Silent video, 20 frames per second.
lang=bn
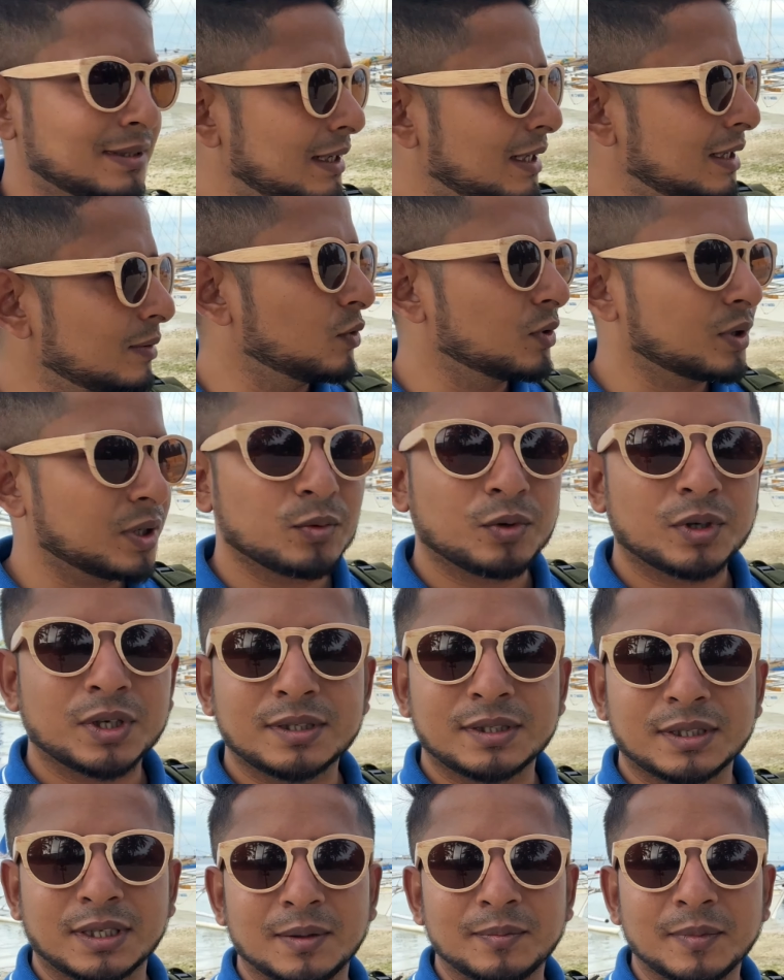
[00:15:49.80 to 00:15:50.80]
সেলিং বোটে
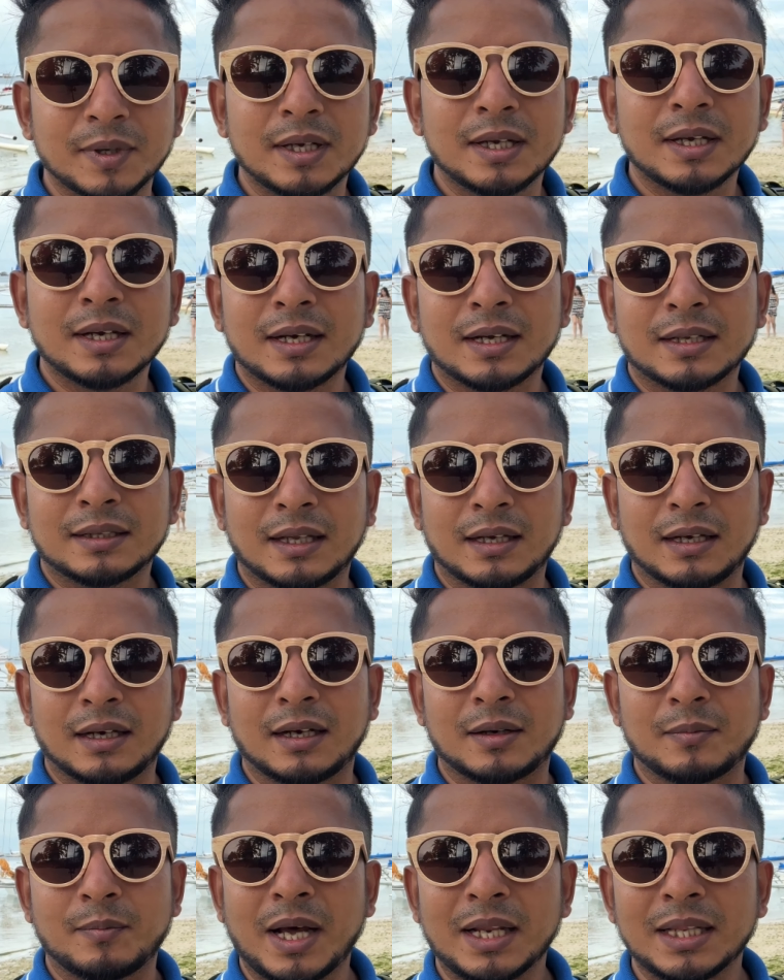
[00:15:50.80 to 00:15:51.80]
উঠেছিলাম
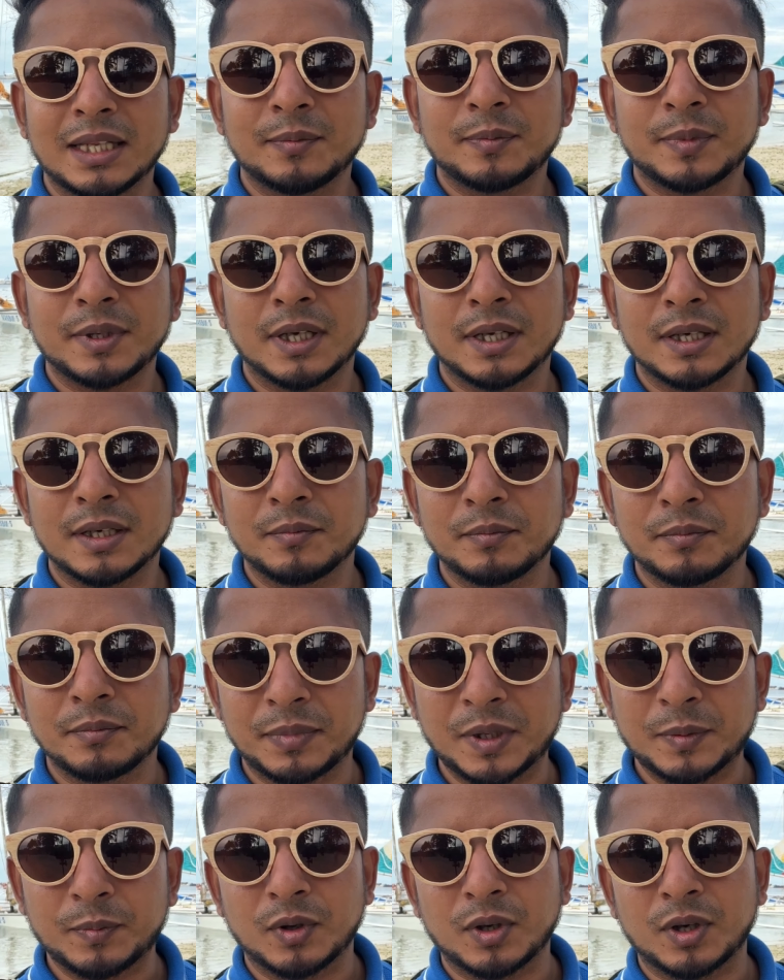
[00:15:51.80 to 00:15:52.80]
তার মালদ্বীপিয়ান
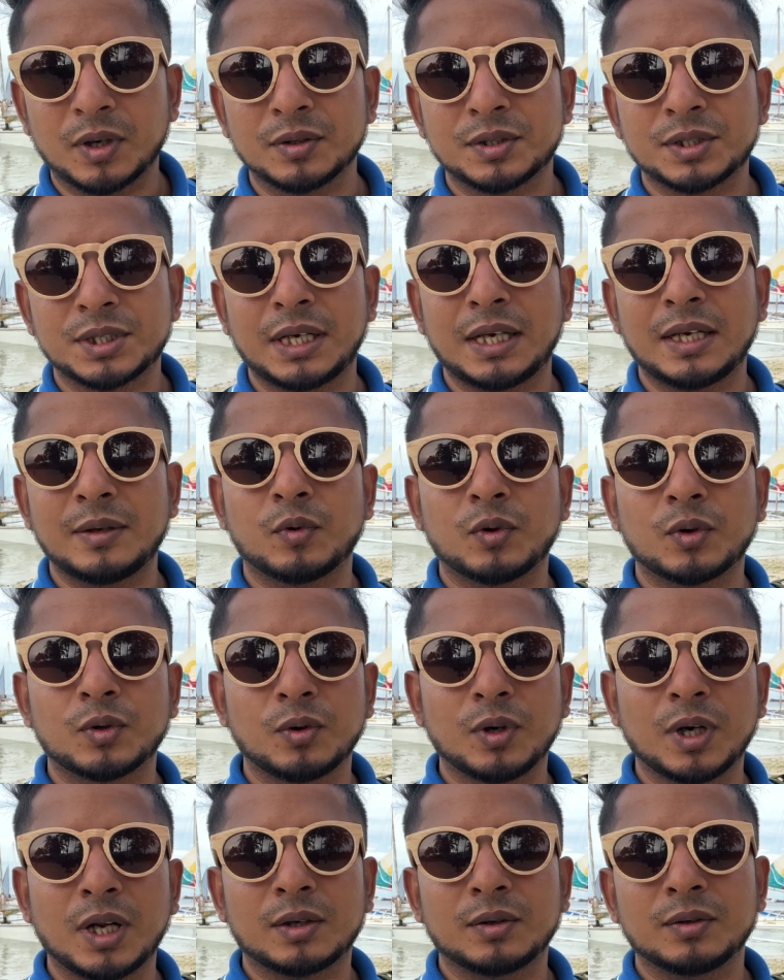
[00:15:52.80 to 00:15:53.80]
পিপলরা হচ্ছে এই
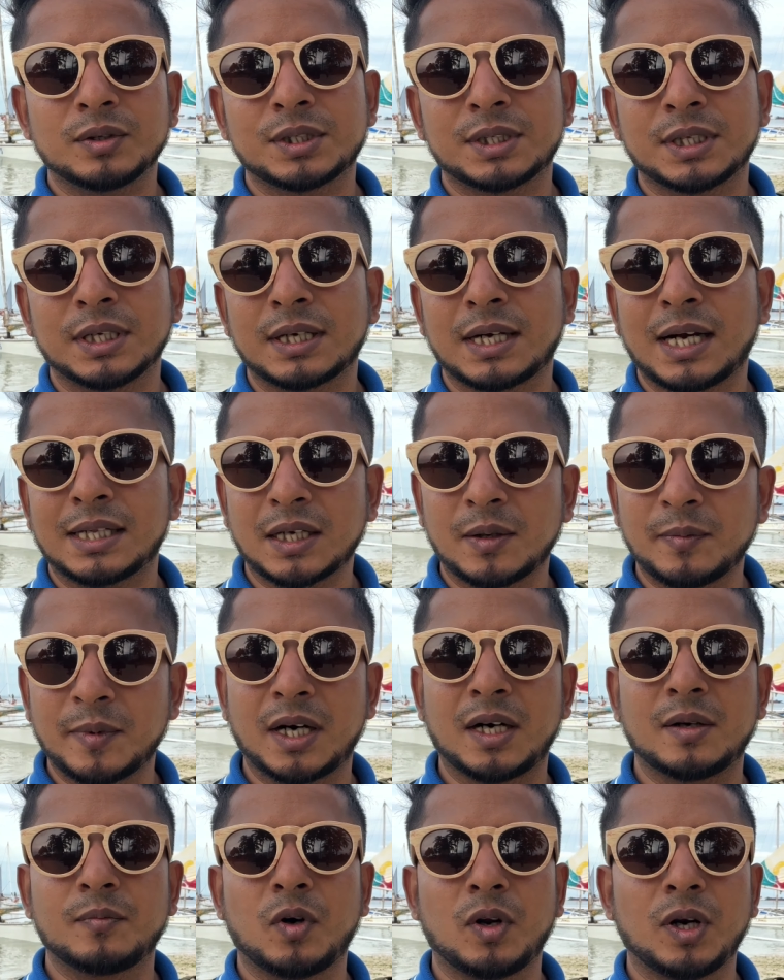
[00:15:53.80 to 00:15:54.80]
বোটগুলোকে হচ্ছে
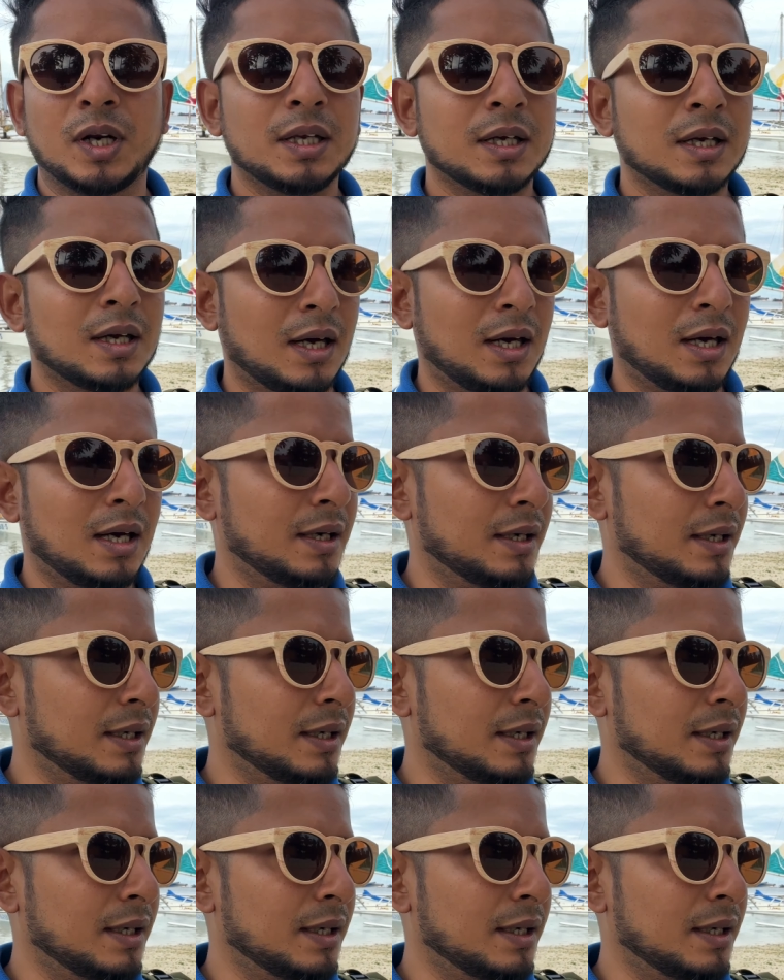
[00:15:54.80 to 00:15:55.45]
কাতামারান বলে আর